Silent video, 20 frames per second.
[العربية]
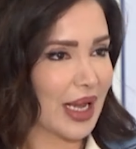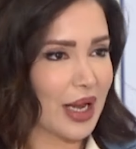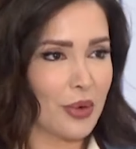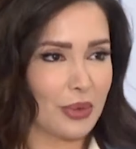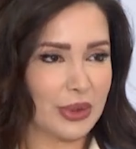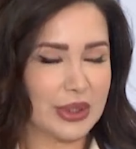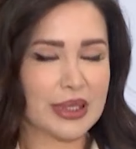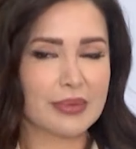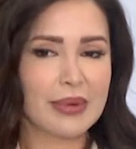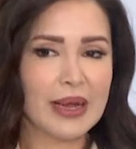
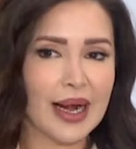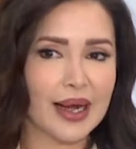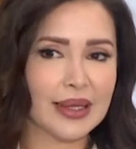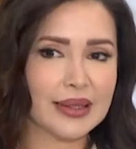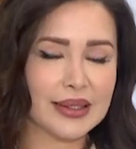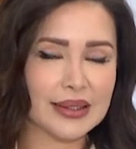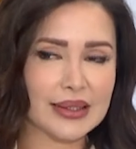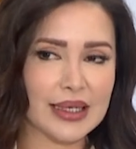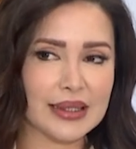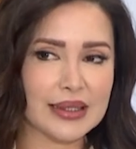وانتبهي على
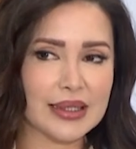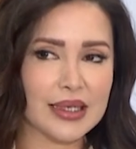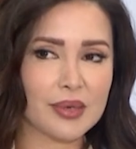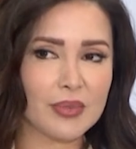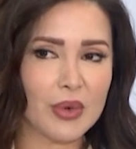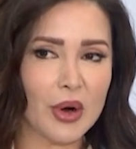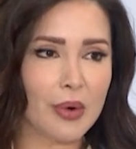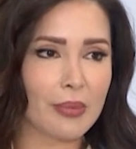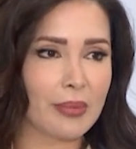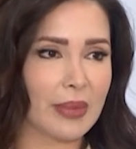نقطه كثير لازم
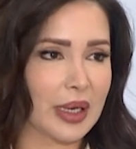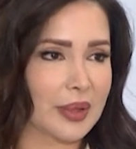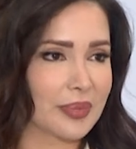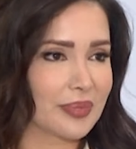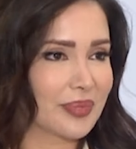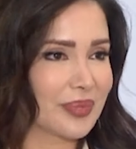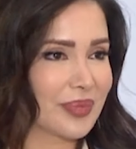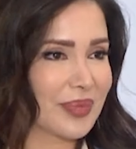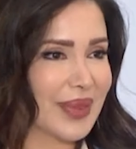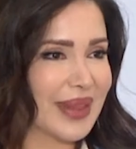ننتبه
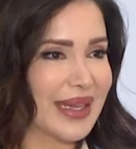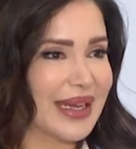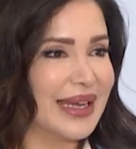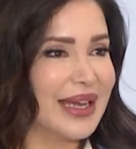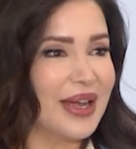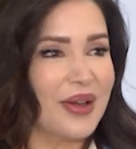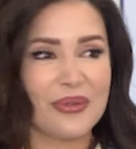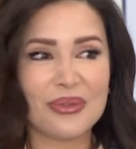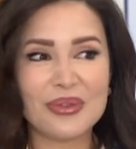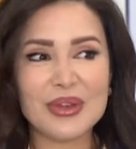في هذه
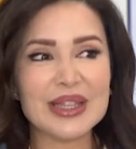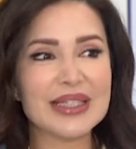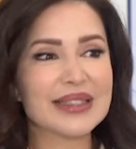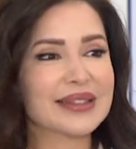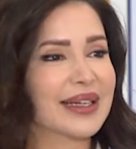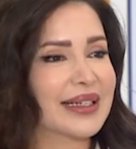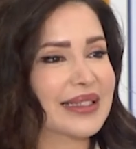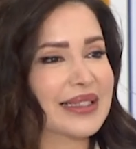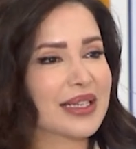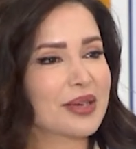النقطه في نقطه
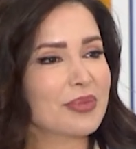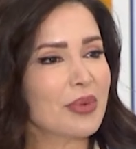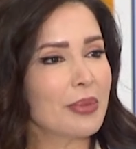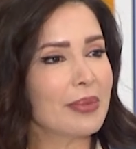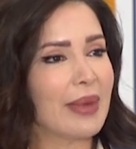كثير مهمه